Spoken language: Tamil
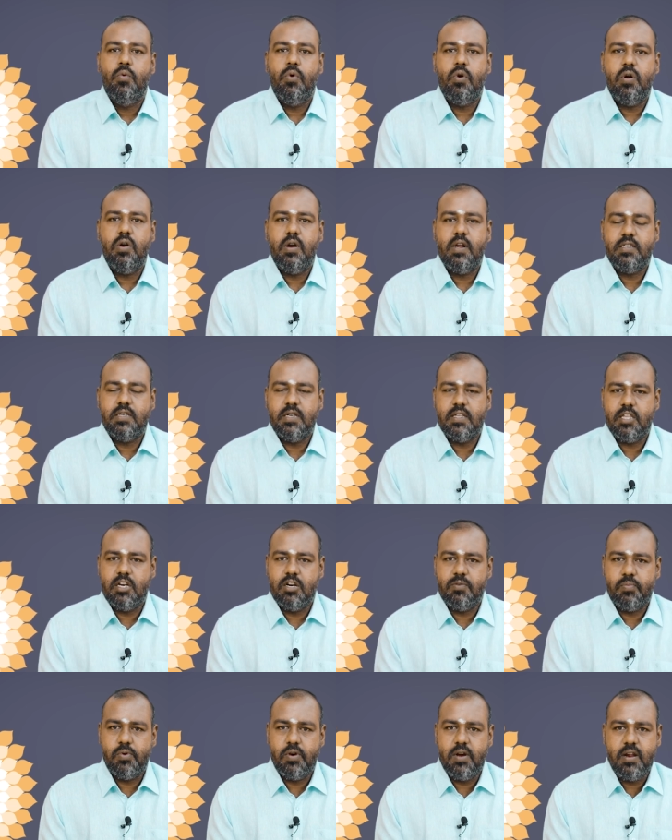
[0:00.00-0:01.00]
ஒரு
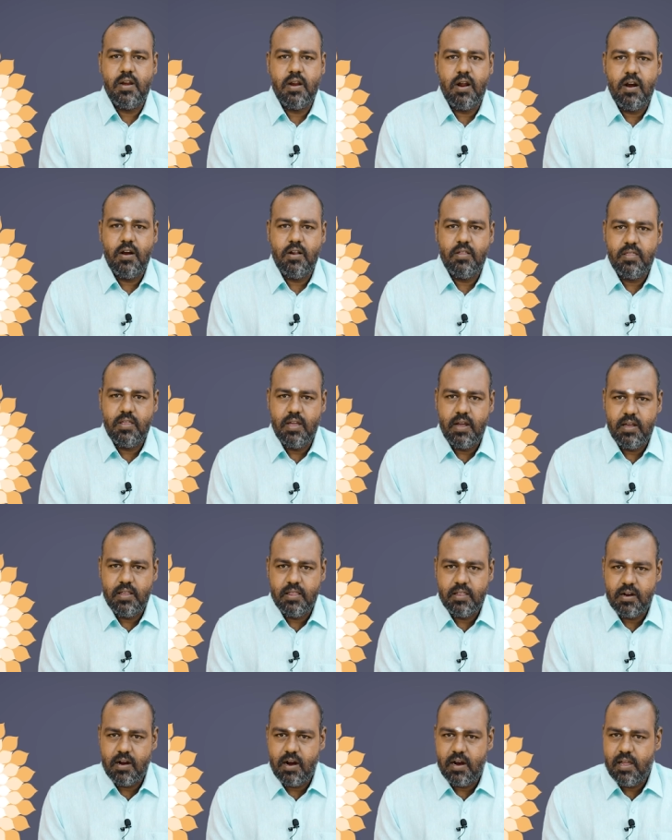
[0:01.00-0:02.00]
நட்சத்திர புள்ளி நானூற்றி
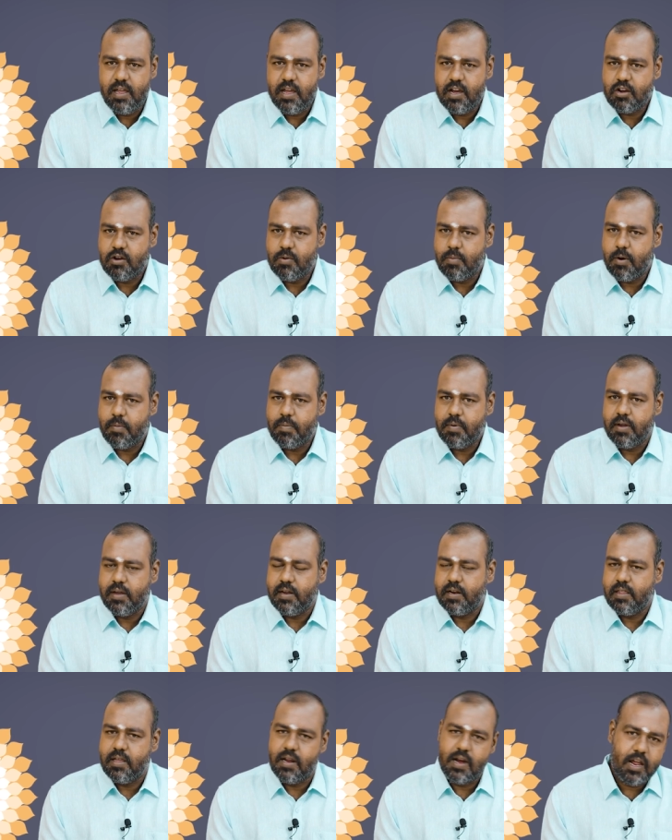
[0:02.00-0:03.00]
ஐந்து நாள் இயக்கும்
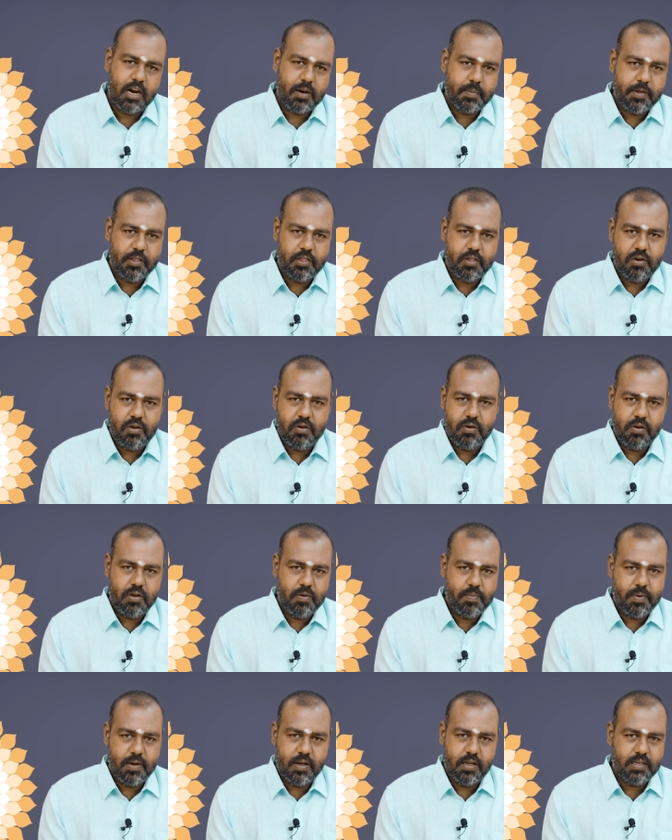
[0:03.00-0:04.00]
அப்படிங்கிறது எல்லாருக்குமே தெரியும்
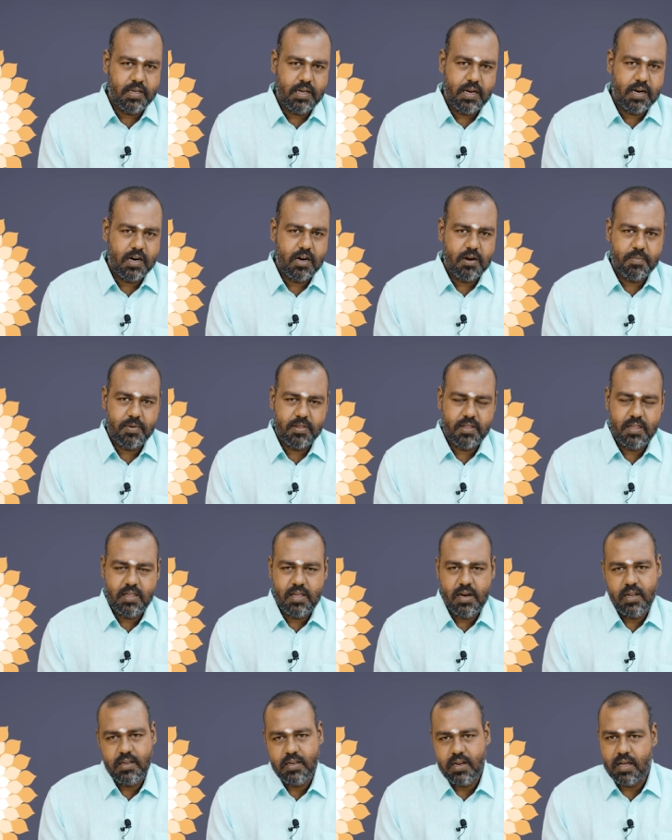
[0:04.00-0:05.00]
இப்போ சீலகண
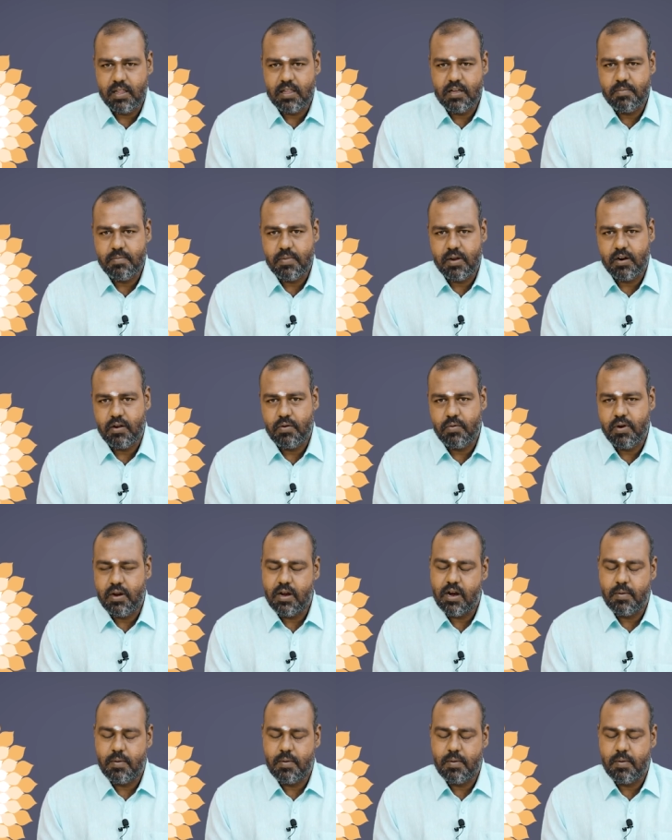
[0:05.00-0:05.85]
பத்ததியில் ஜாதகம் பார்க்கக்கூடிய